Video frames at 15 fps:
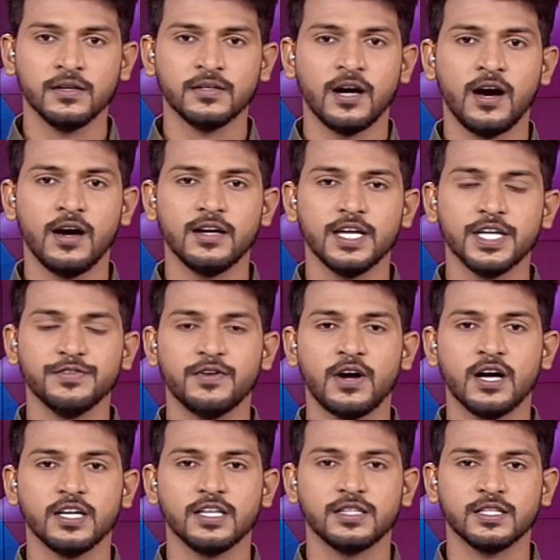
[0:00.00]
காலணி
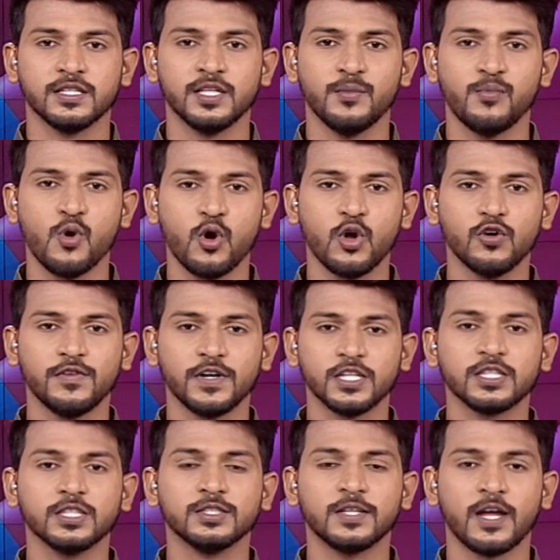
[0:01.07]
வாங்கி தந்த போக்குவரத்து